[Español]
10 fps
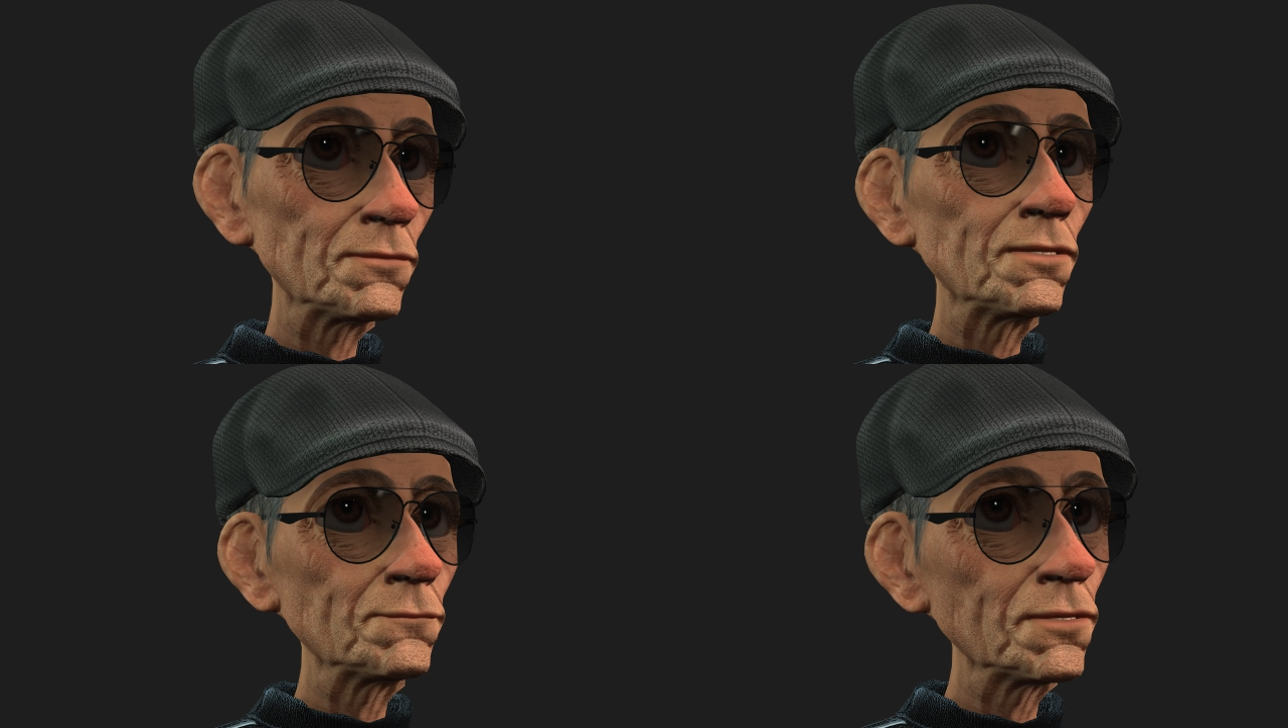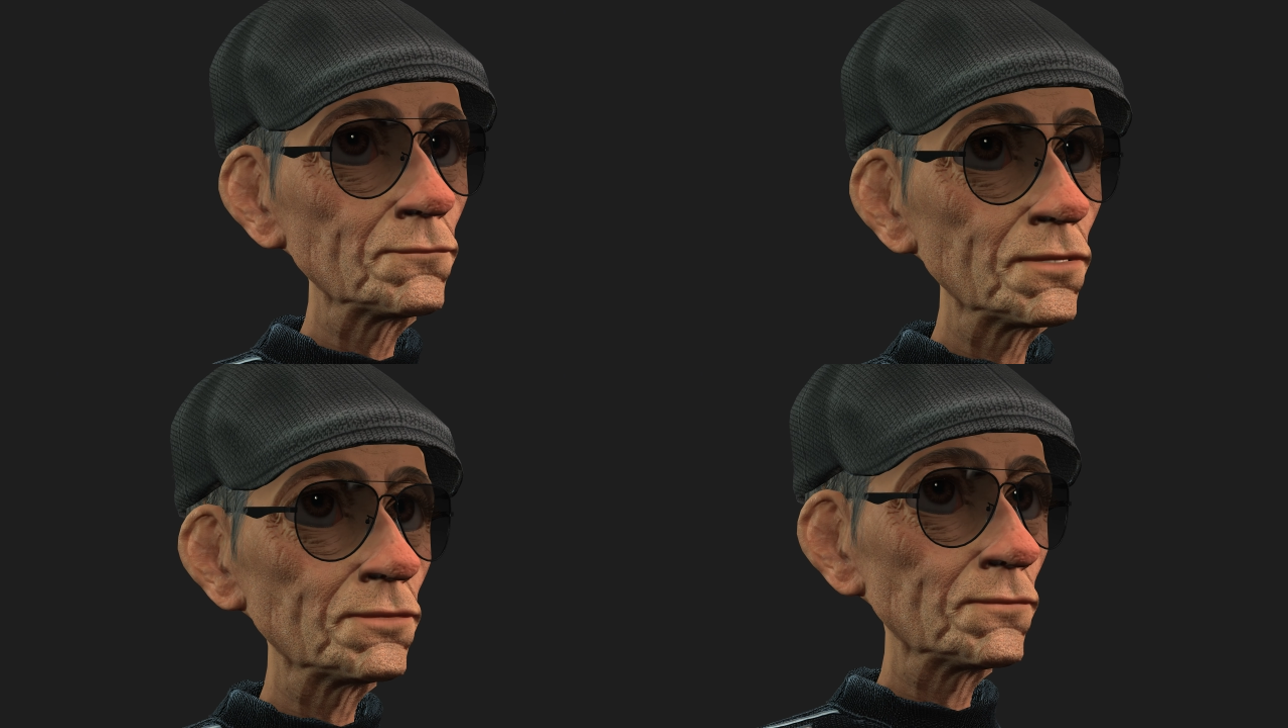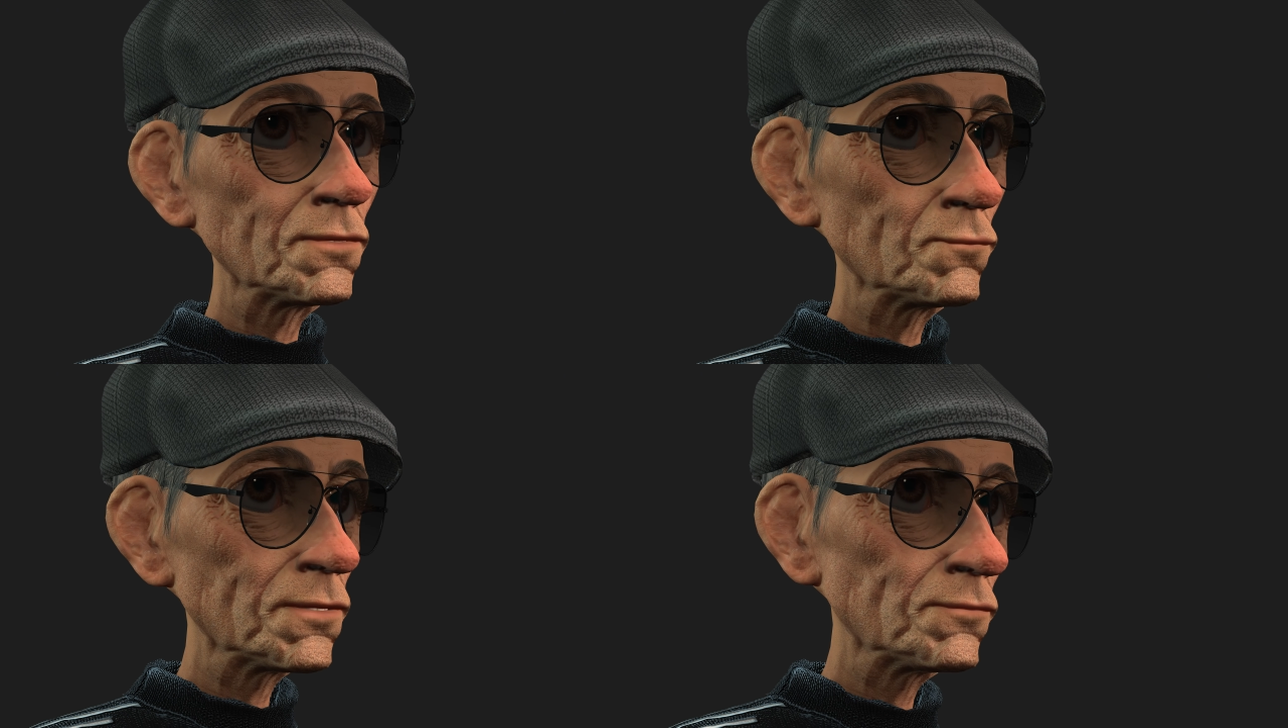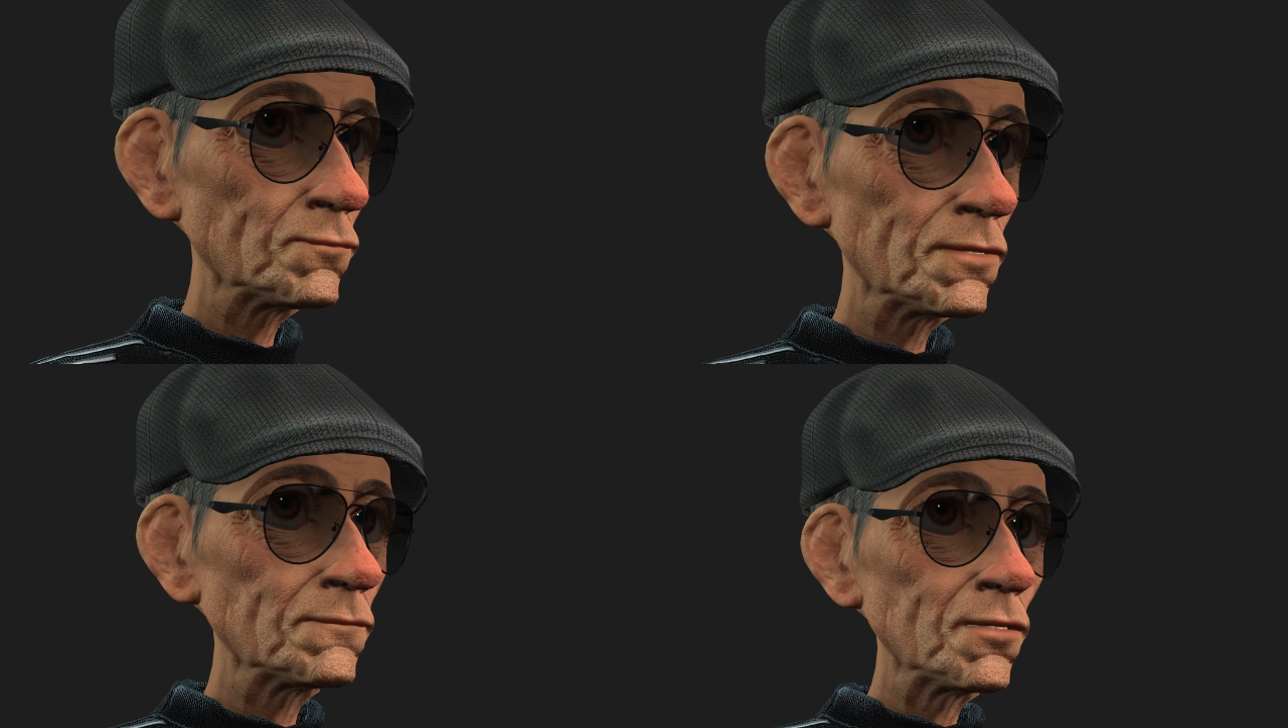y aceptaba los elogios
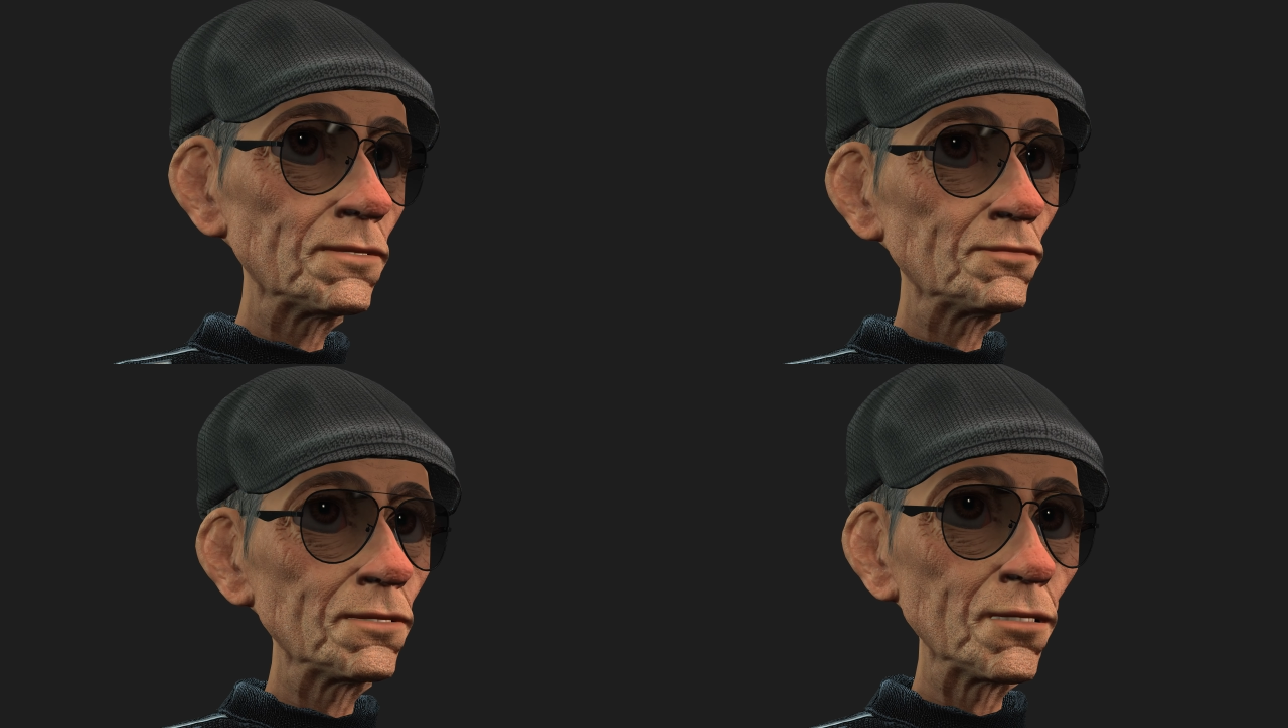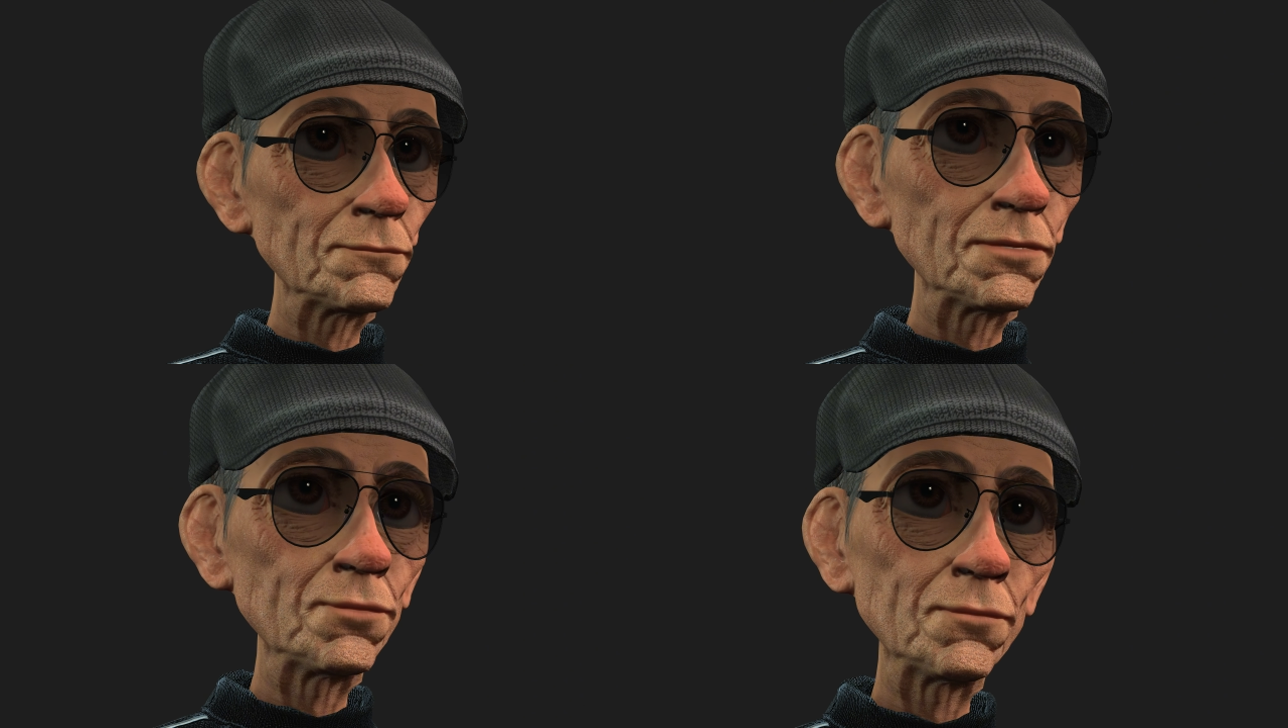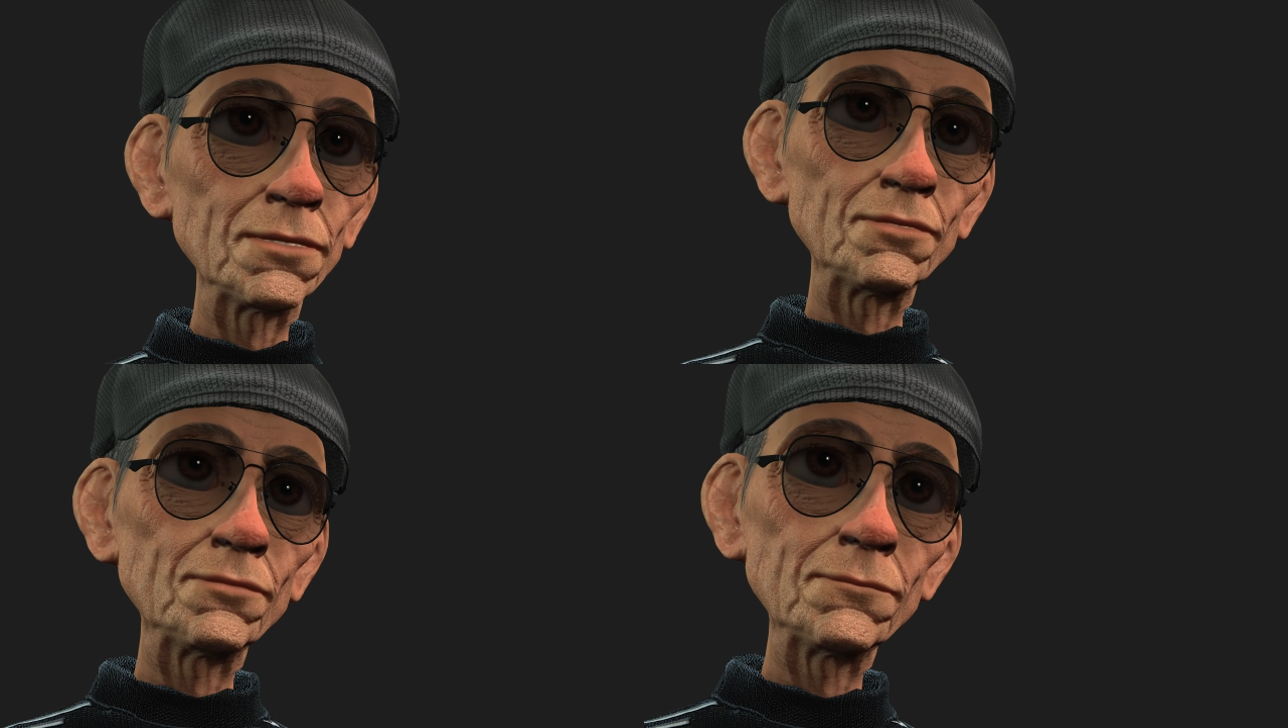con una sonrisa forzada.